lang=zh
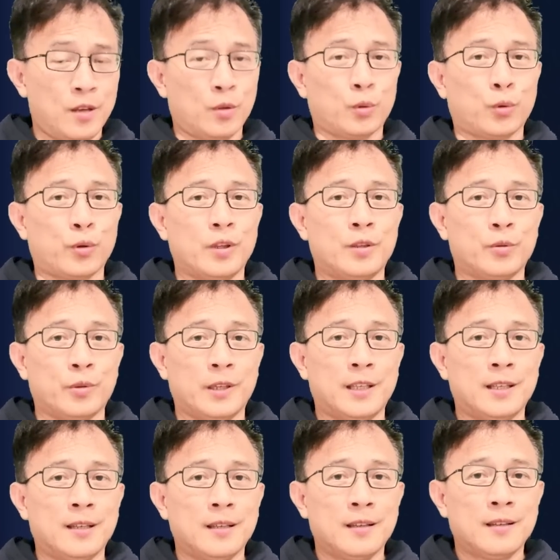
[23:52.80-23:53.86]
推推，
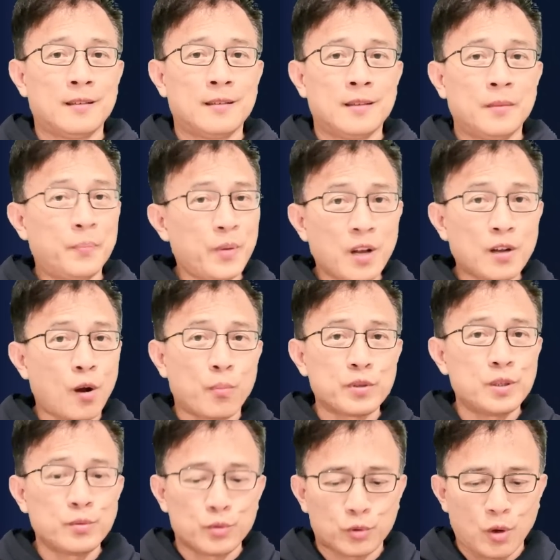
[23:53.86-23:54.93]
不要搞不
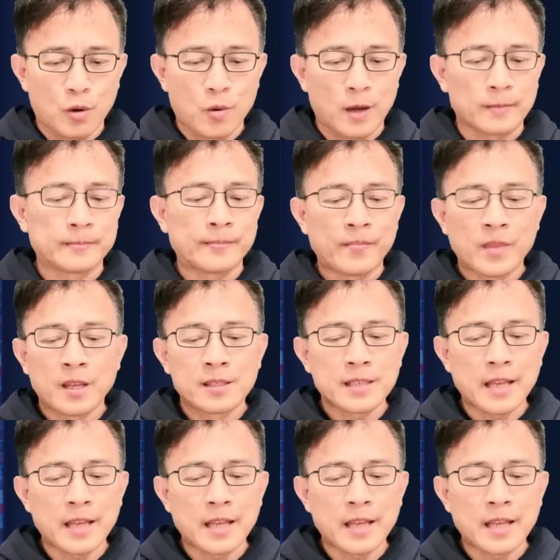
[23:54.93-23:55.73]
清楚状况。再